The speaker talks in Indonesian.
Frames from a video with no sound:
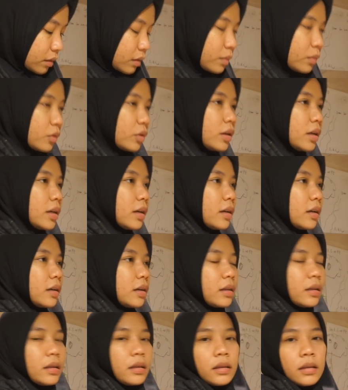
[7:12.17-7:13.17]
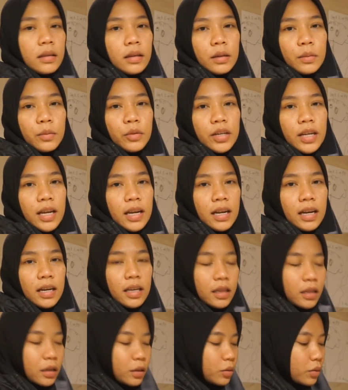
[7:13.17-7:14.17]
kemudian ada kemudian ada
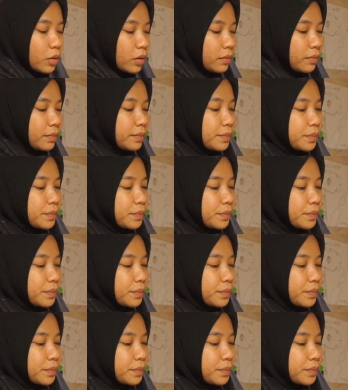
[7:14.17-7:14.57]
telur